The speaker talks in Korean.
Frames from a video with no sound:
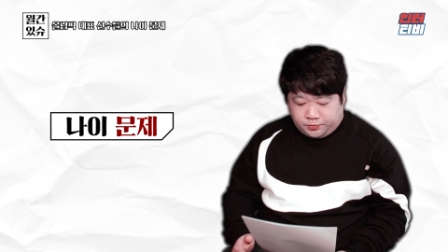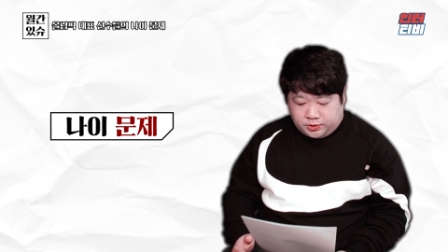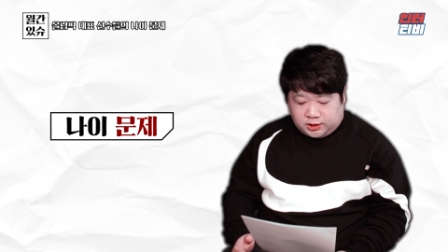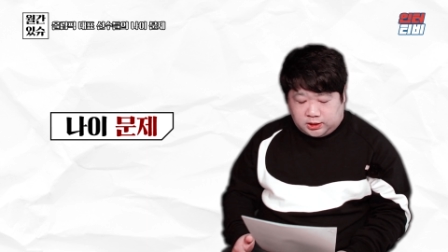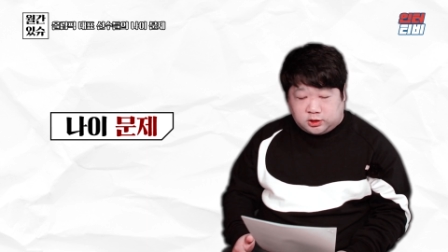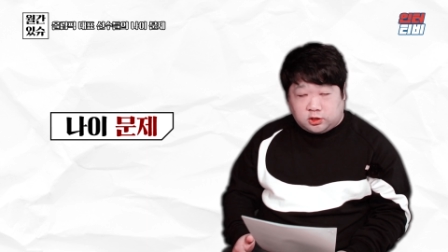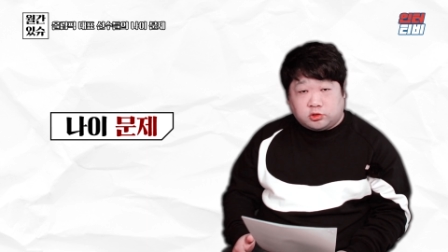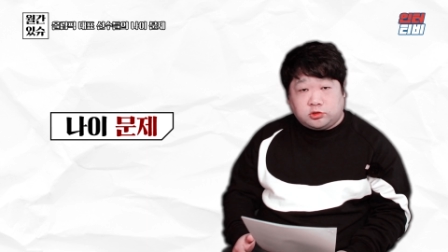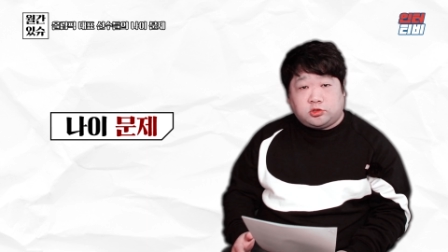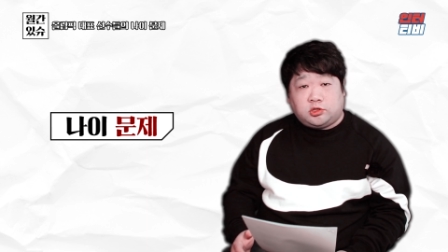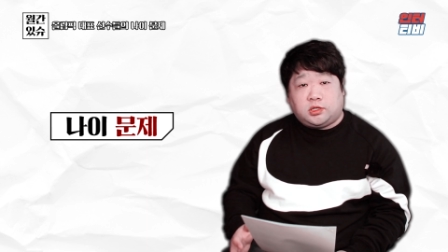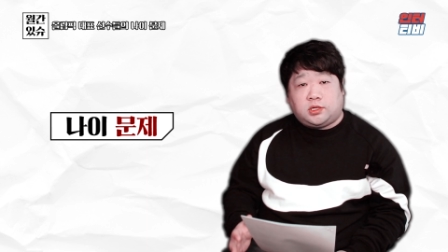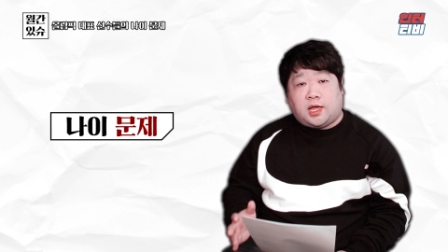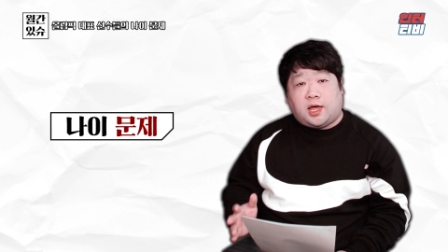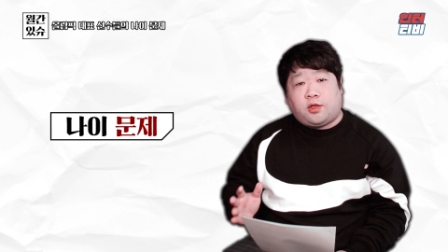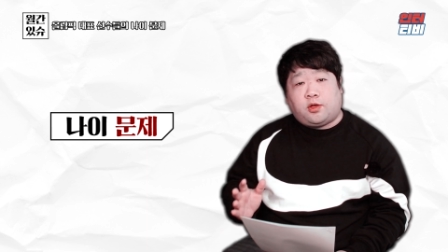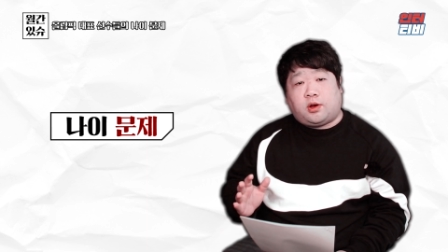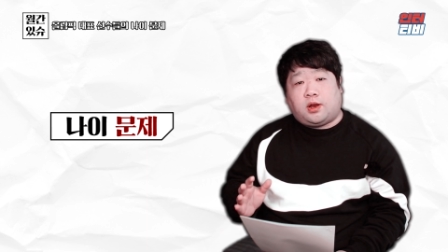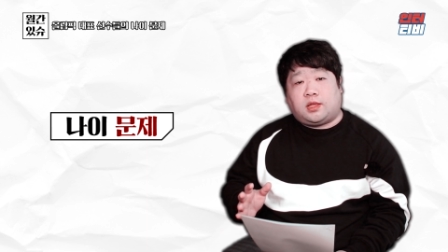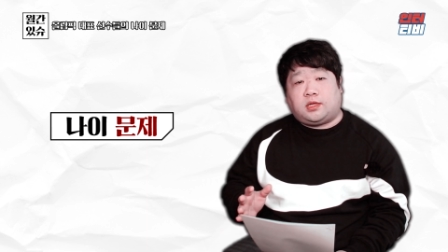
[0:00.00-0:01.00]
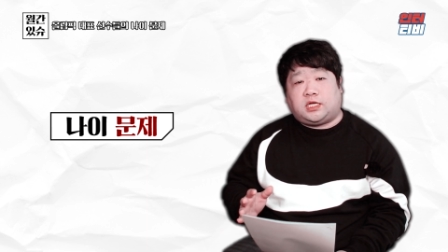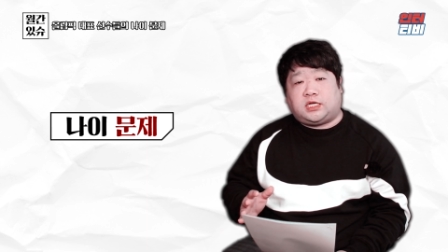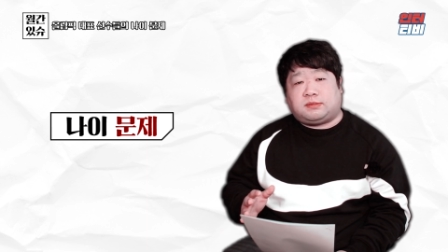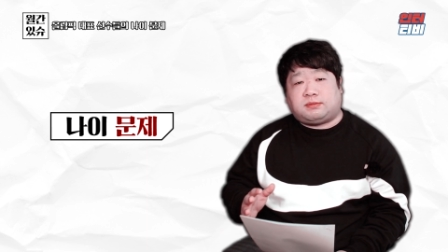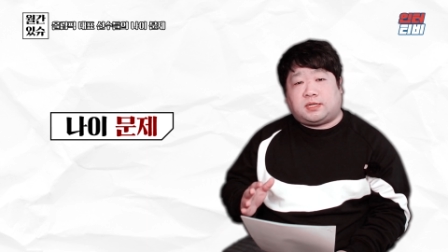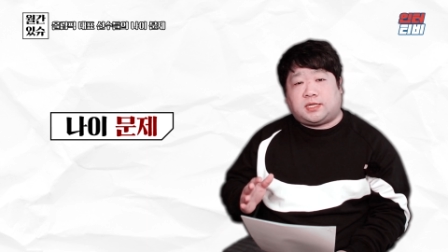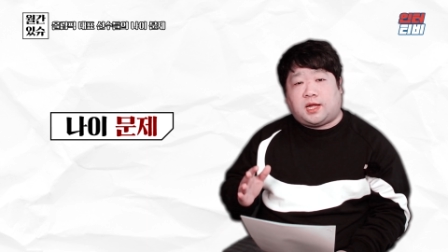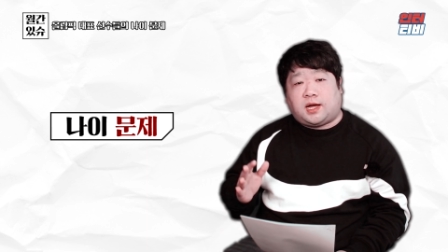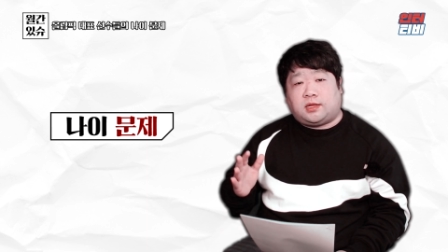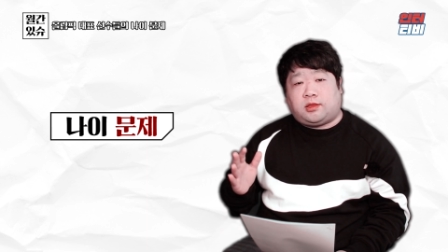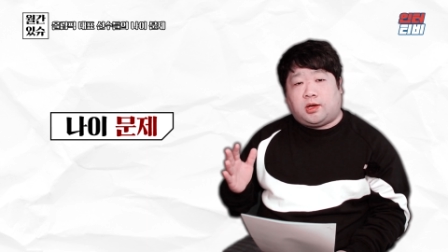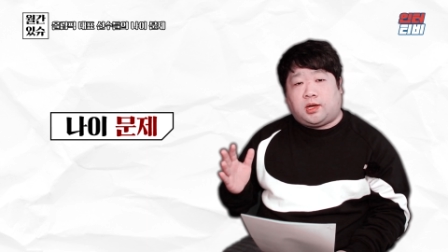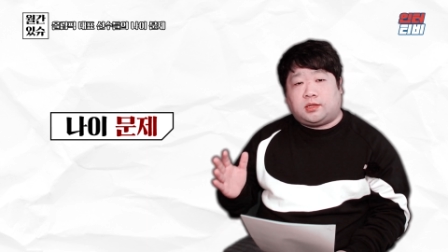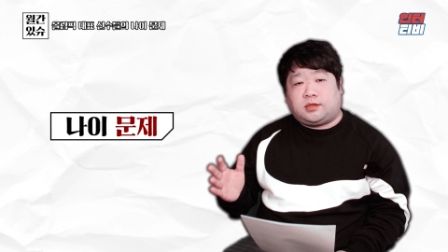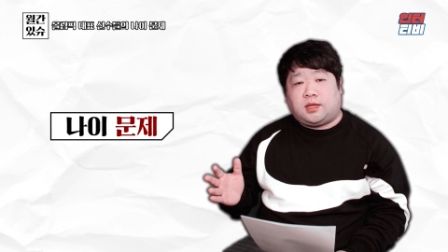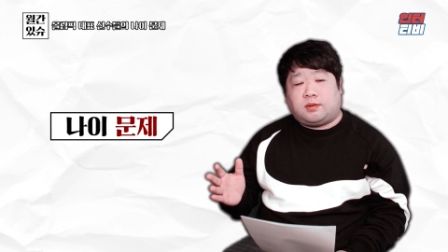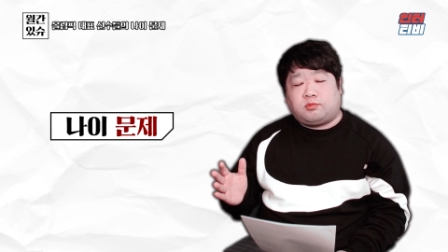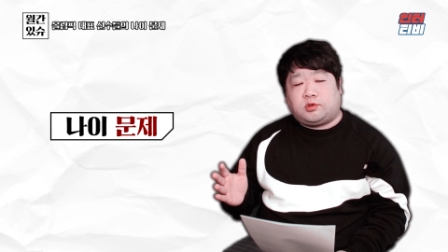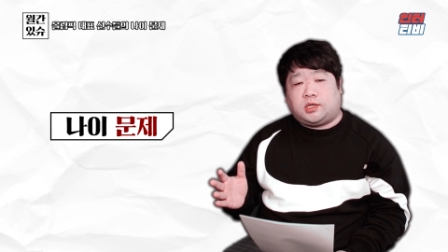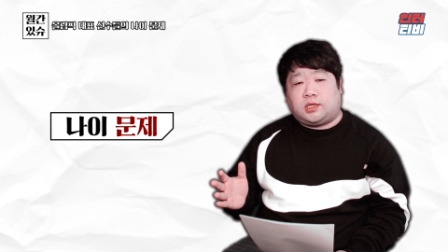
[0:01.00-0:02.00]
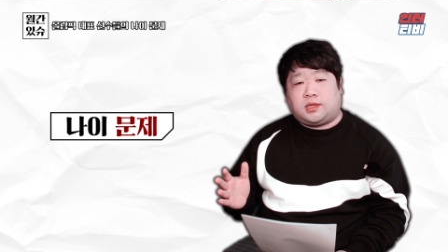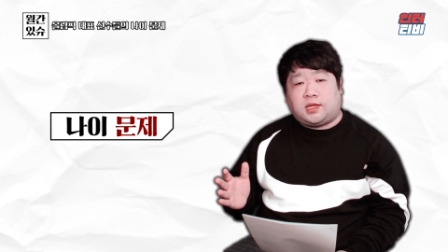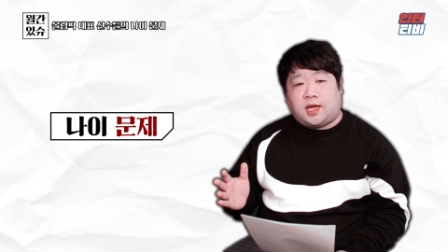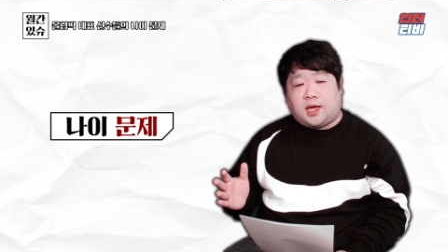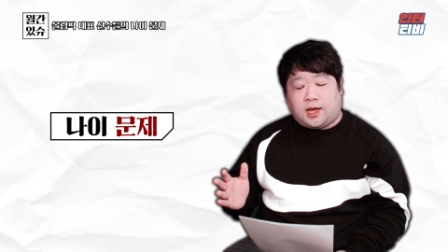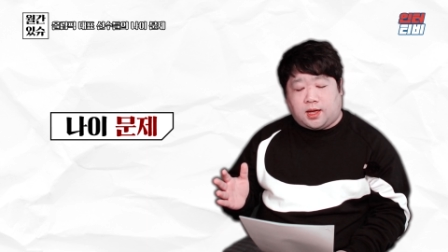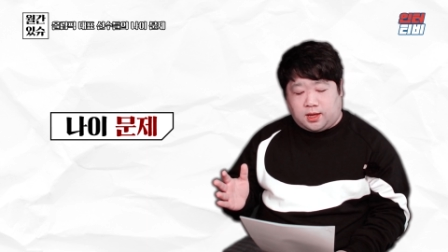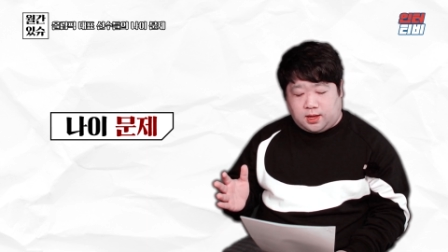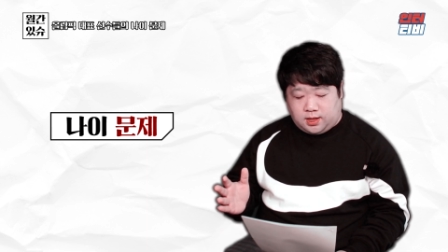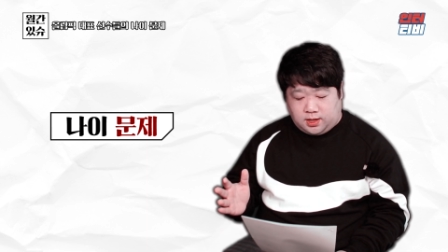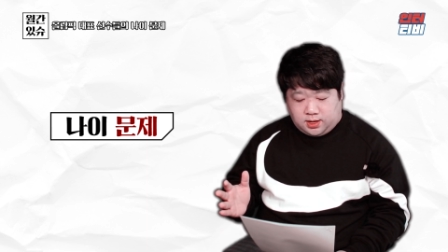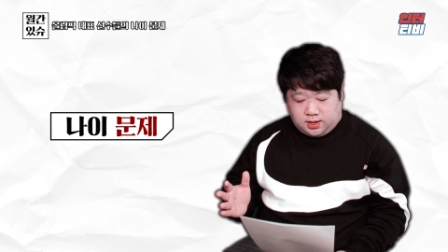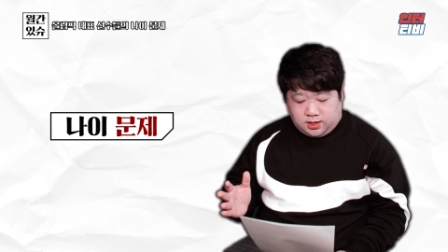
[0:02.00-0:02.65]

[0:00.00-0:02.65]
이 선수들이 내년엔 24세가 되기 때문인데